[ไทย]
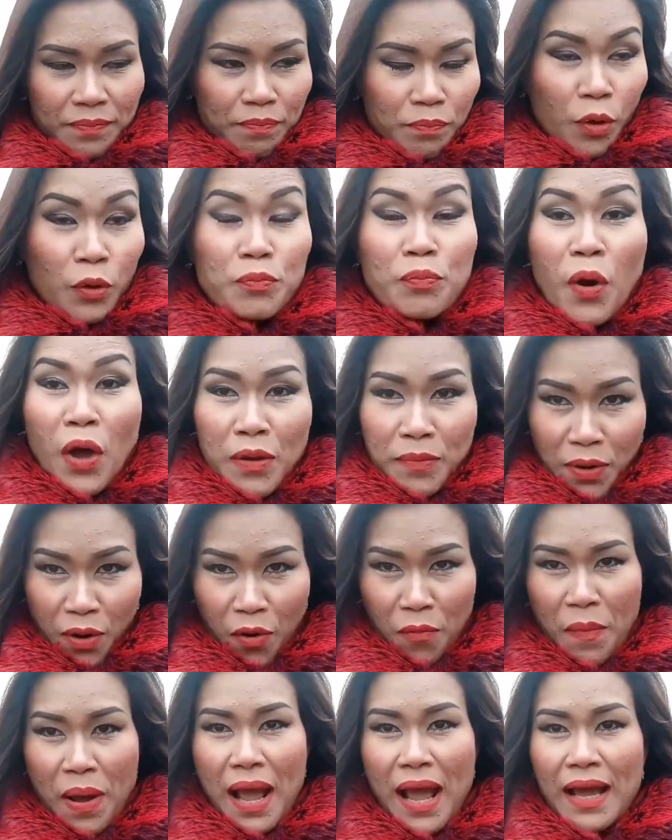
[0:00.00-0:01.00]
ปลดปล่อยมันอ
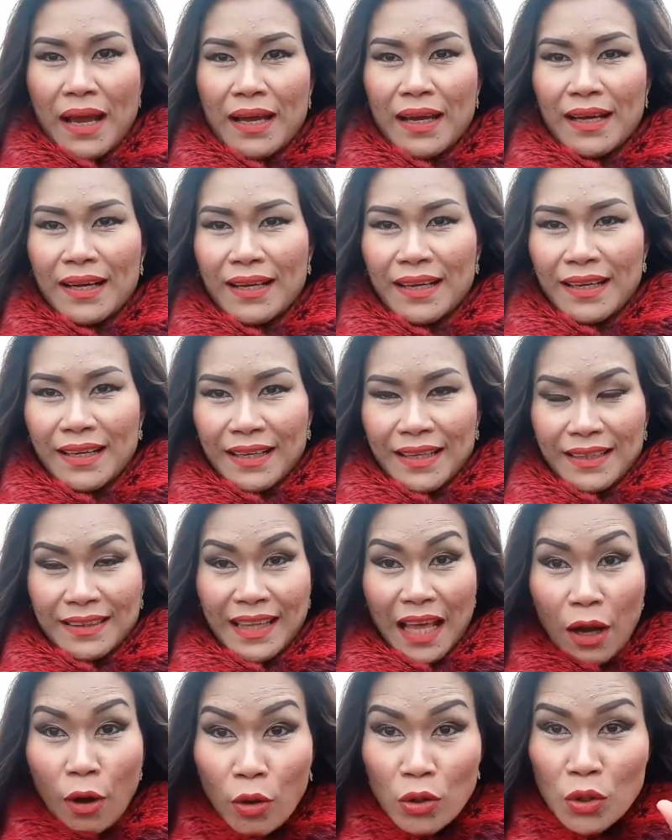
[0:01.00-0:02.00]
อกมา
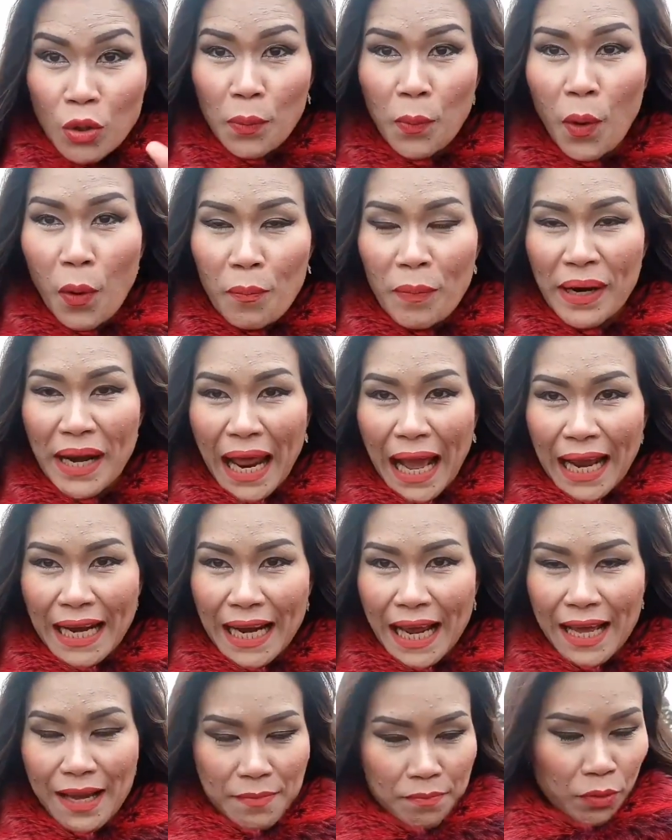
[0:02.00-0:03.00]
แต่คุณควบคุมมันได้
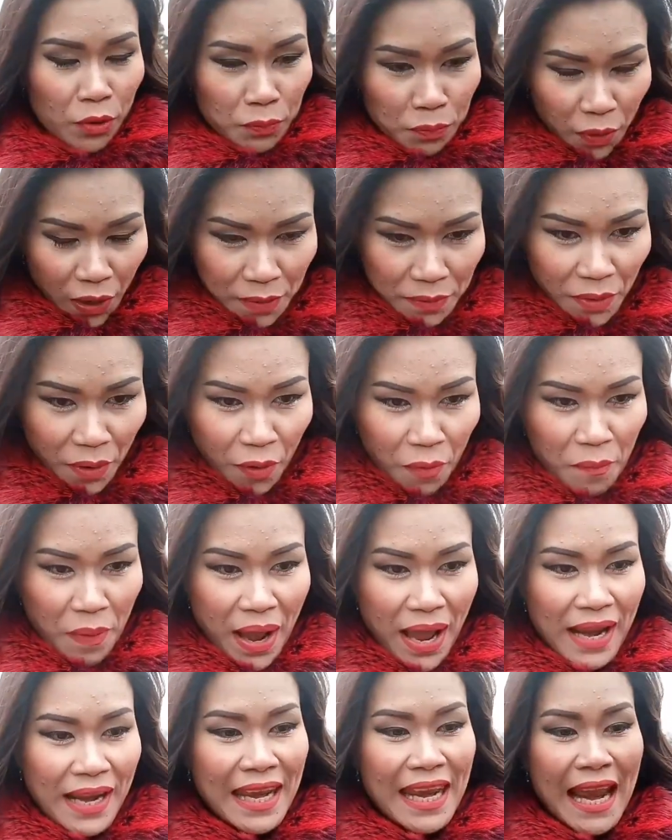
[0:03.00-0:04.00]
นะ ปลดปล่อยมันออก
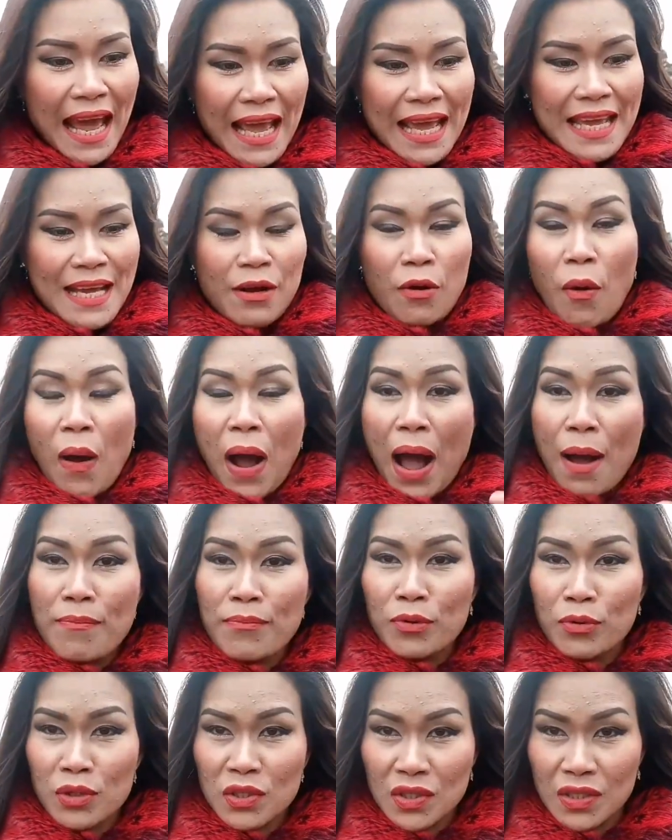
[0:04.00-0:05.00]
มาในความ
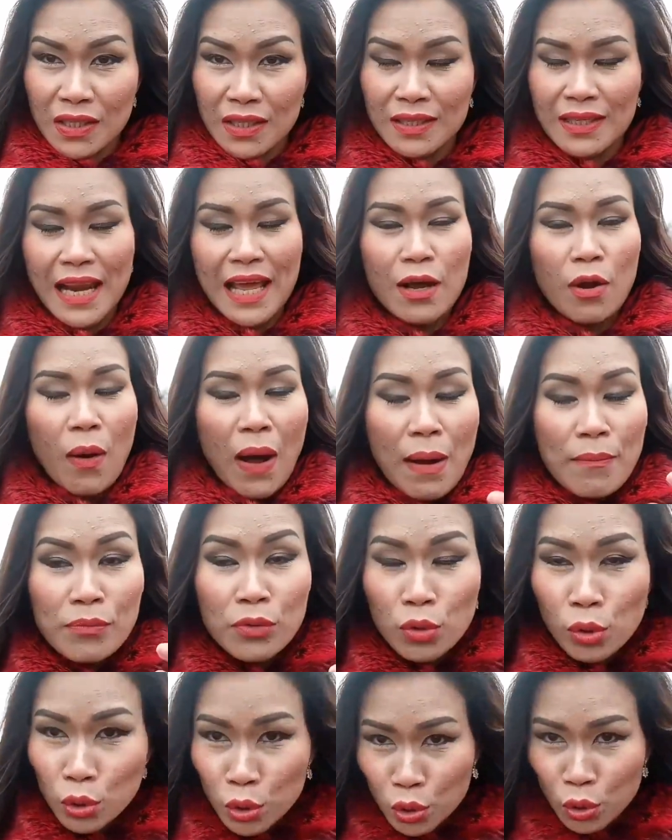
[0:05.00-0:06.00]
รู้สึกในความ
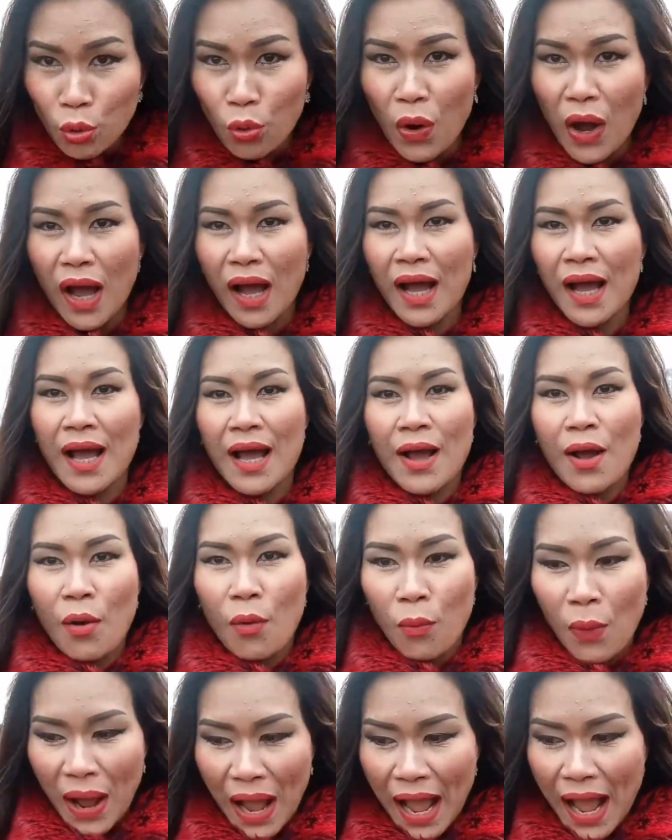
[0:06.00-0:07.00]
รู้ตัว
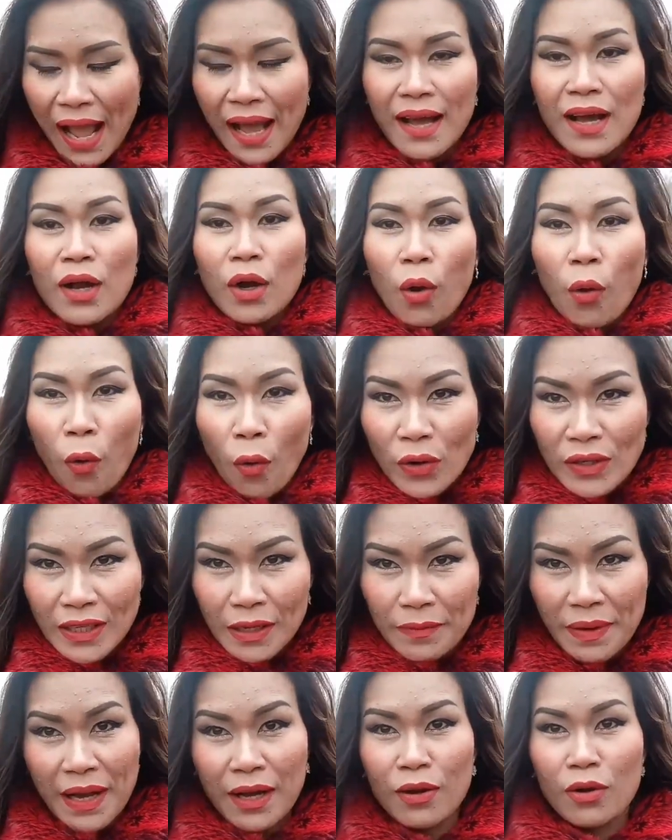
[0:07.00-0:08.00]
ว่าคุณ
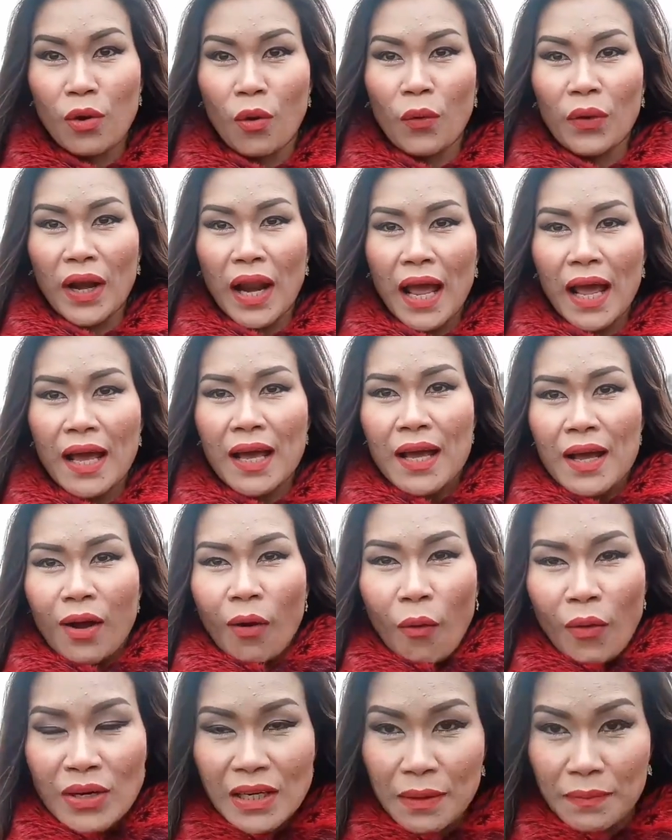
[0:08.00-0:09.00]
กำลังโกรธนะ
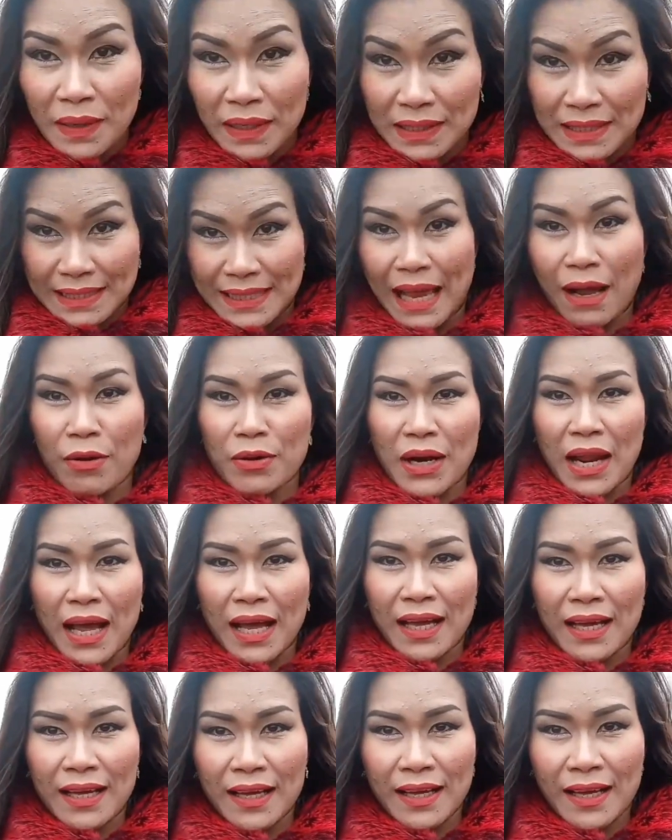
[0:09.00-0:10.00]
คุณกำลังเศร้านะ
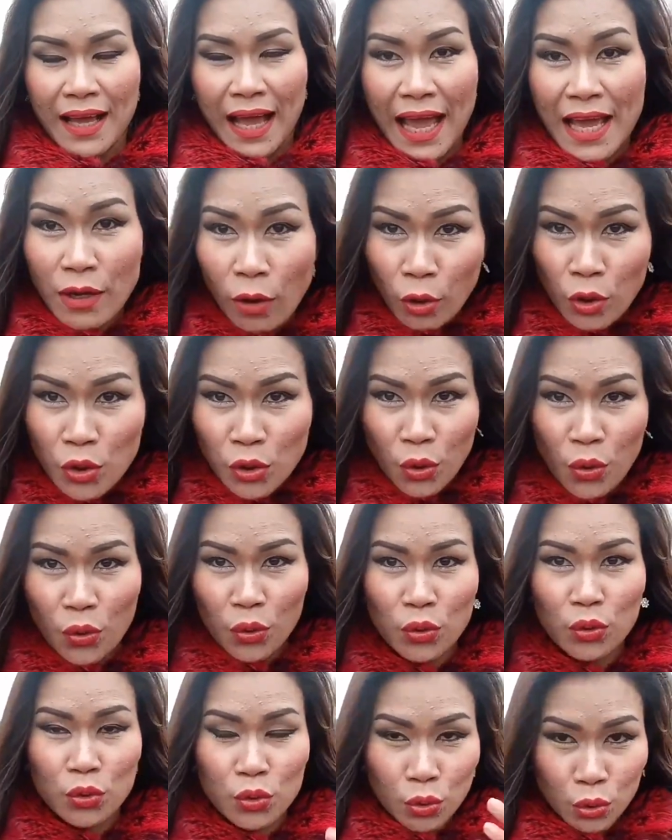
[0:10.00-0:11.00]
ให้คุณรู้
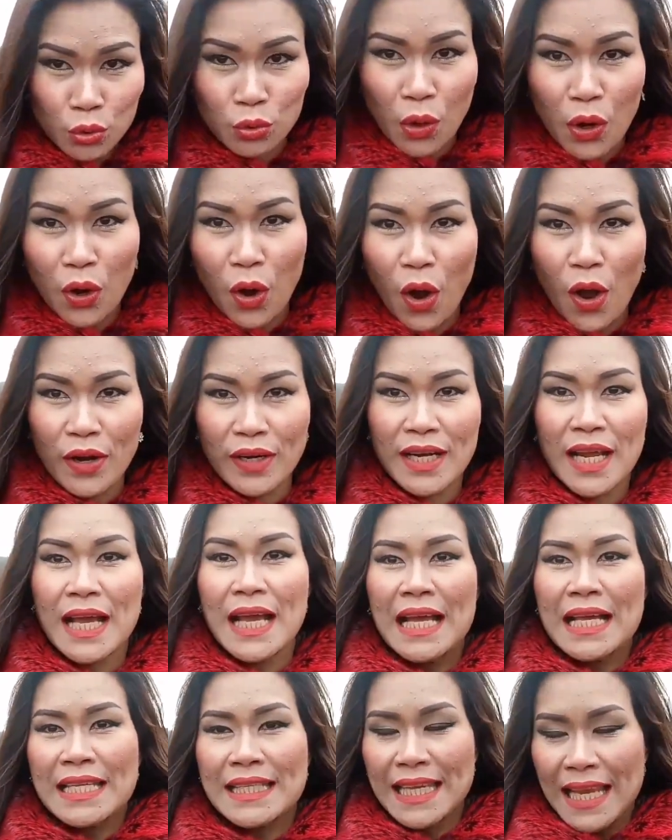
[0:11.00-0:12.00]
รู้ตัวก่อน
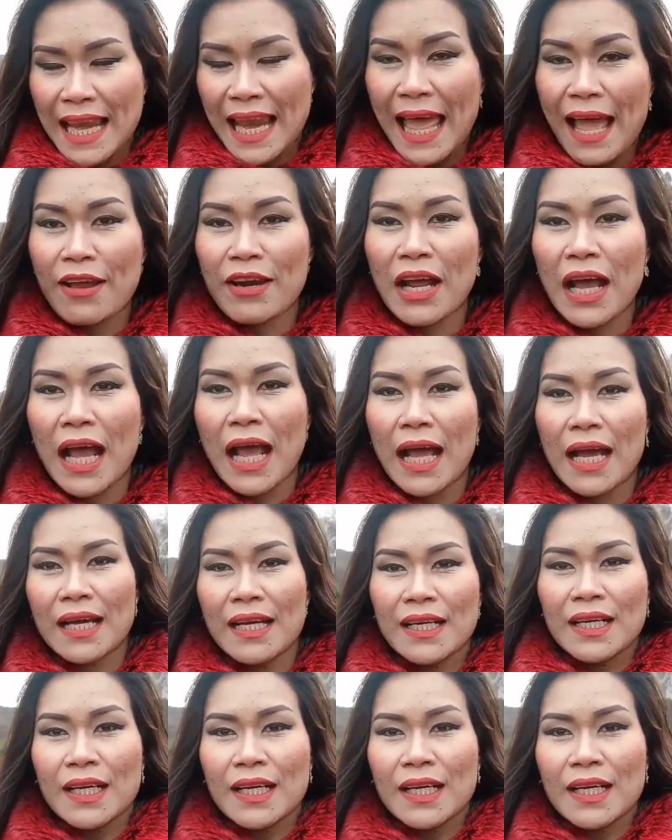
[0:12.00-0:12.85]
เสร็จแล้วนะคะ